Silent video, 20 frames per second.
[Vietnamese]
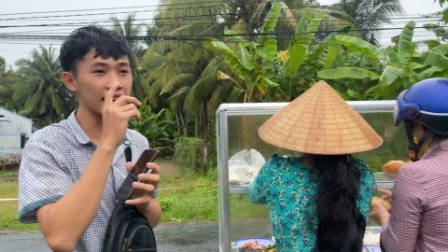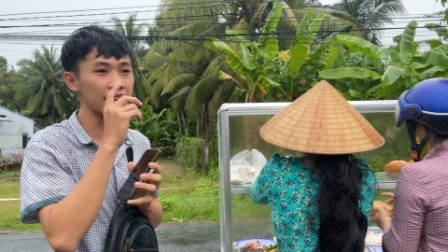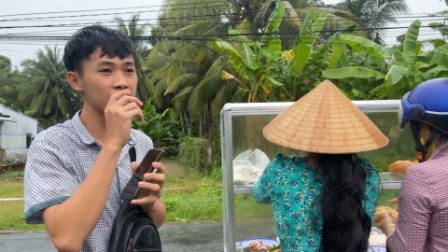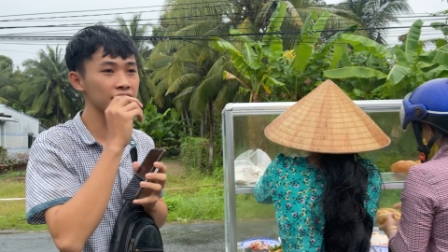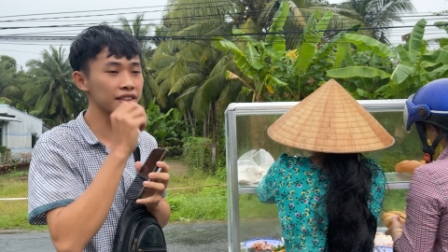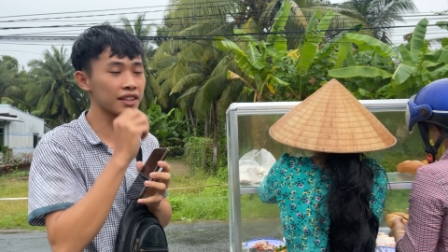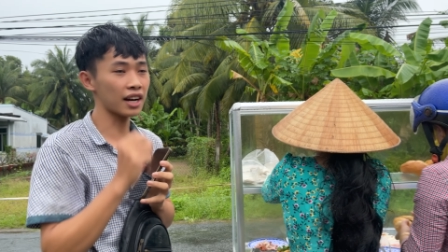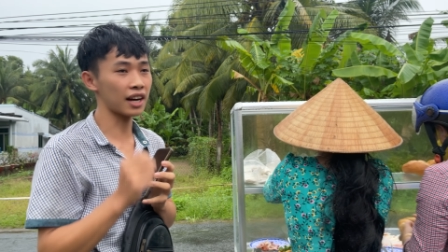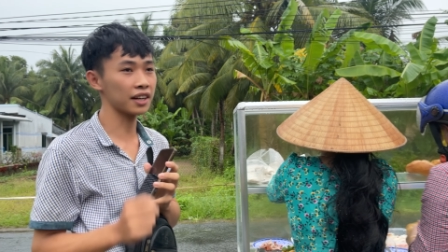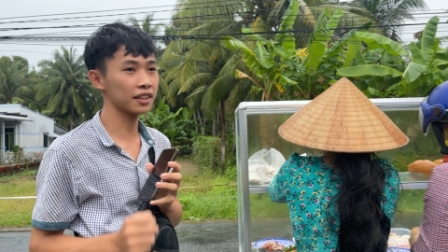
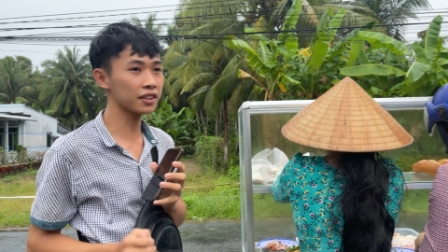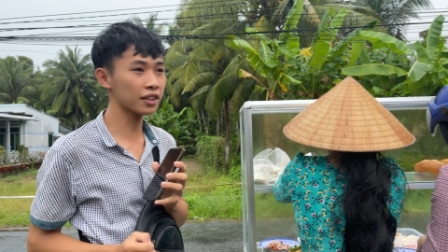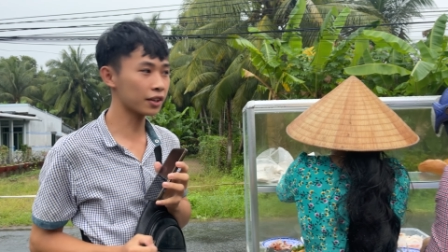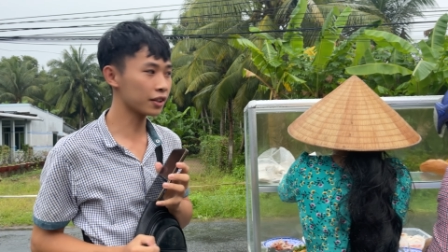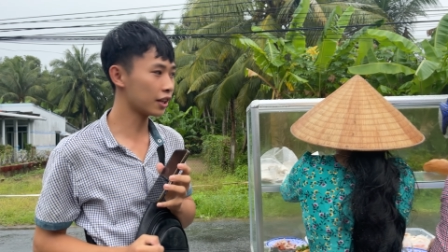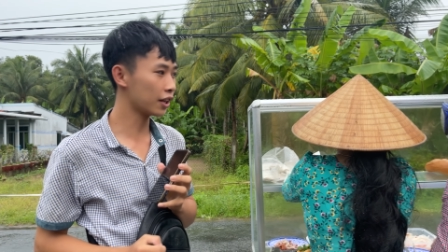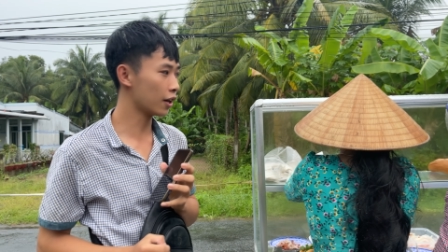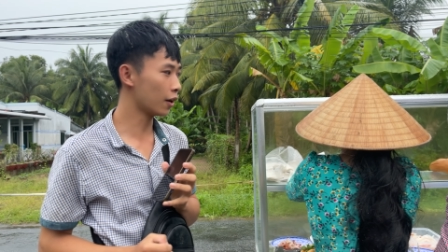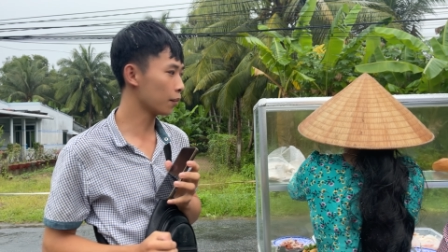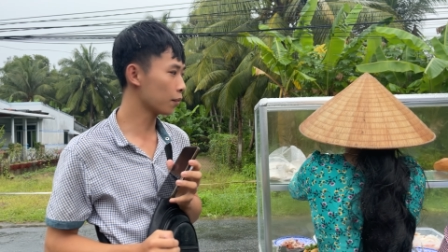hướng dẫn cho
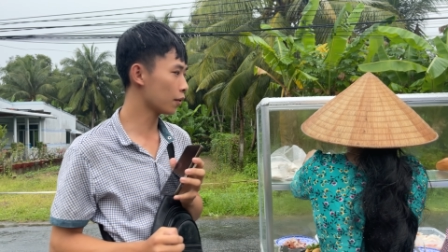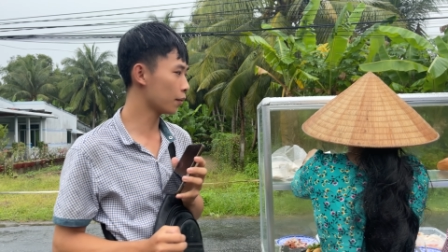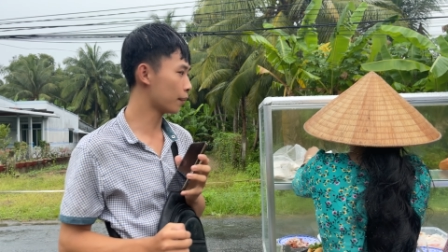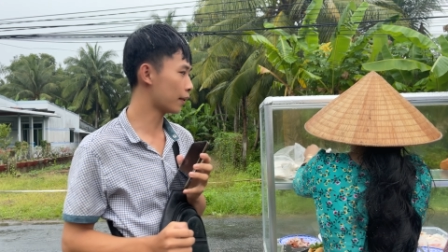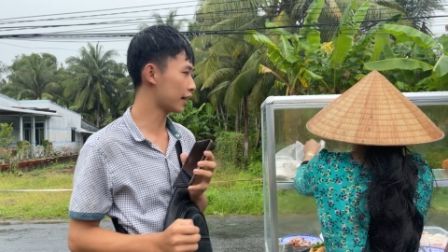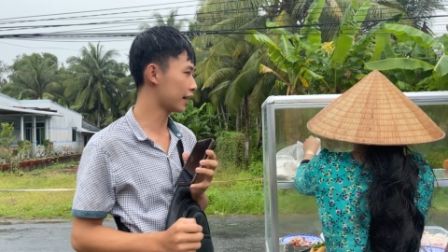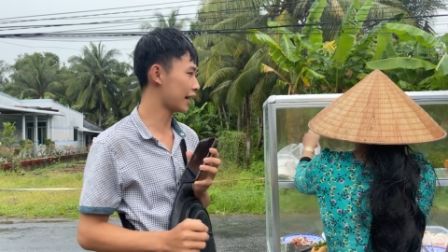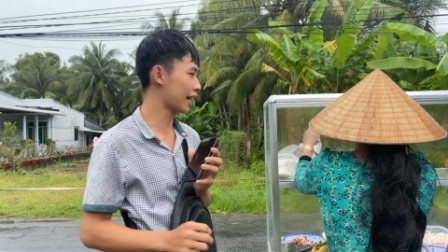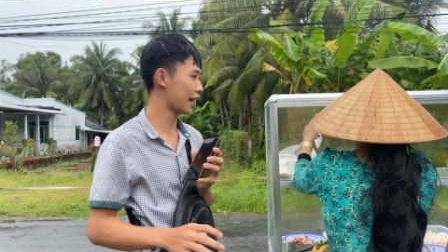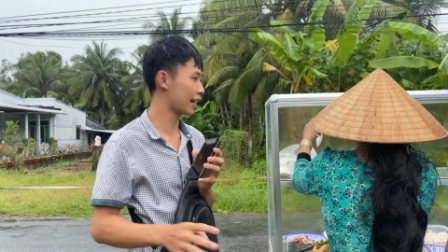dì Út của
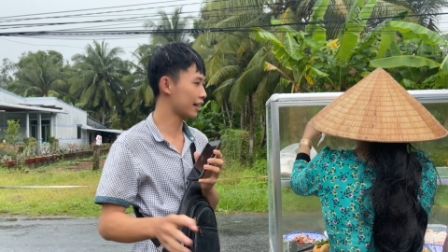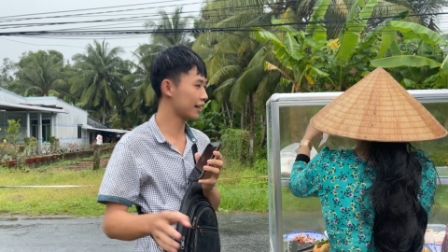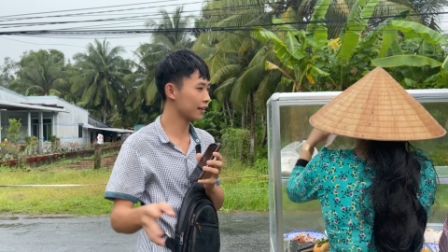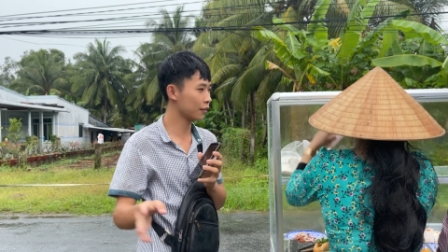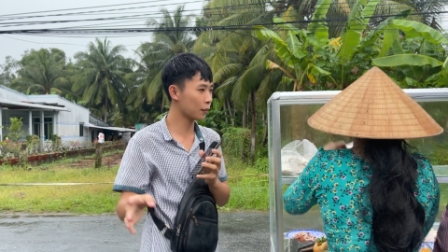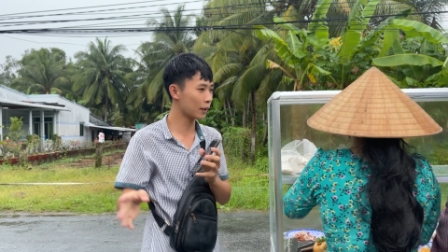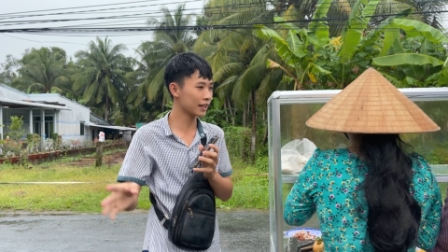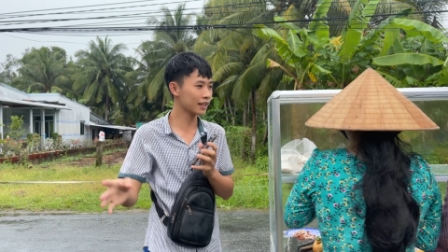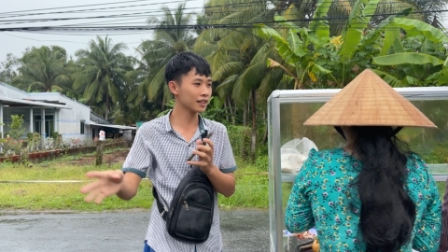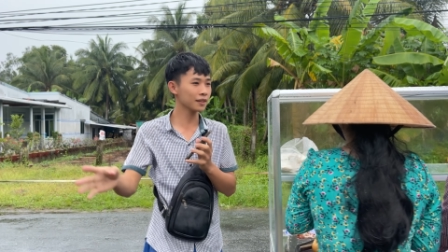mình à,
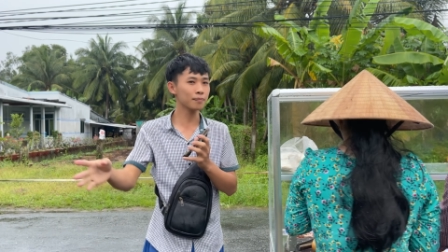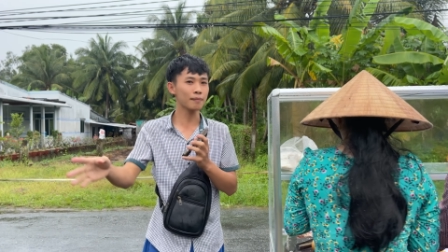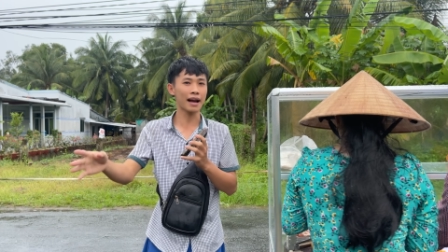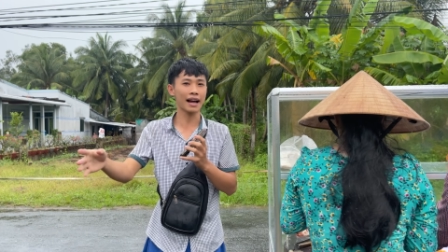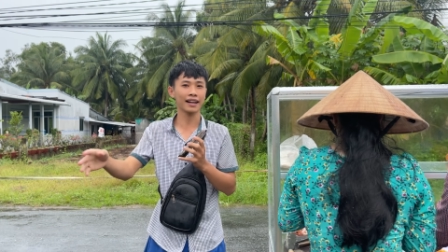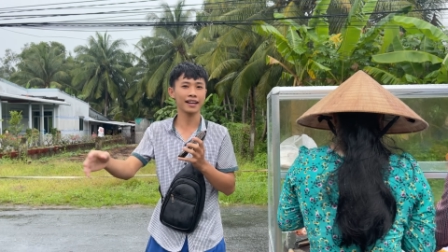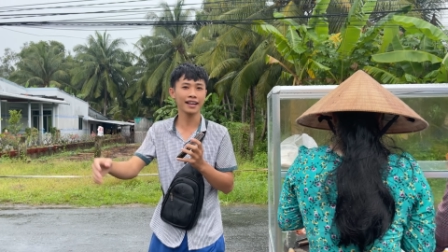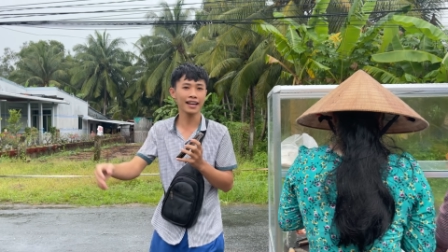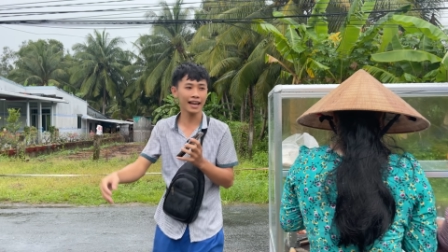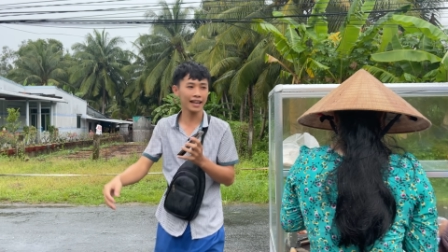quay trước mặt
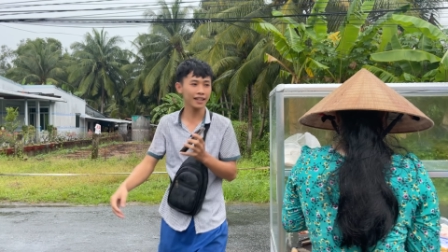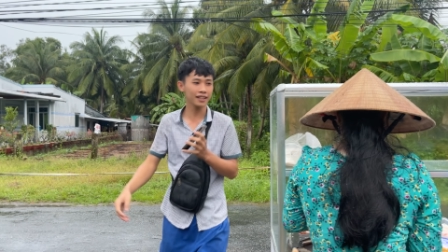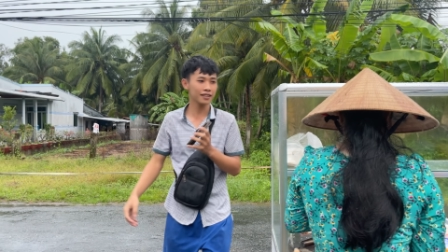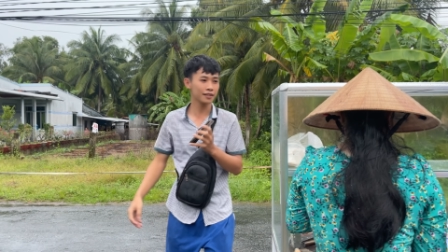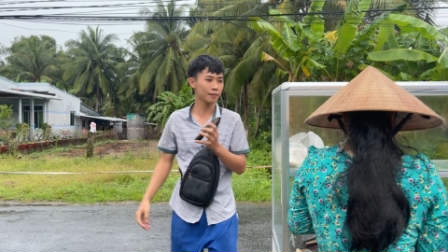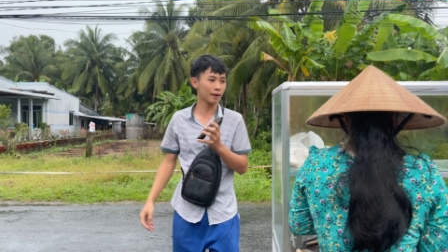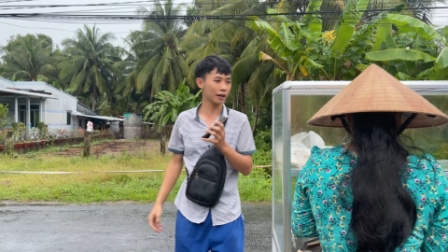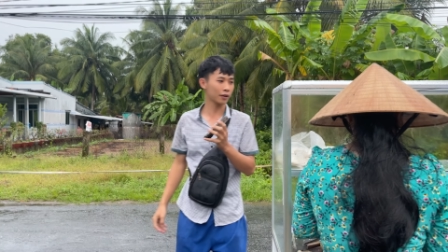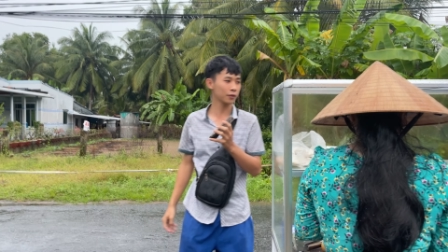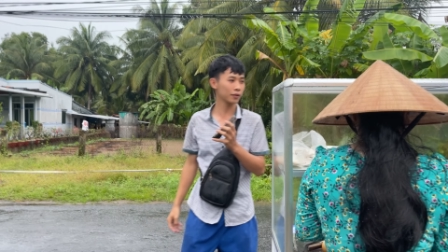để thấy gương
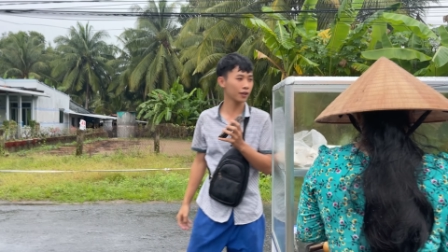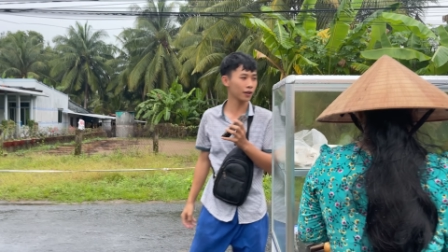mặt của dì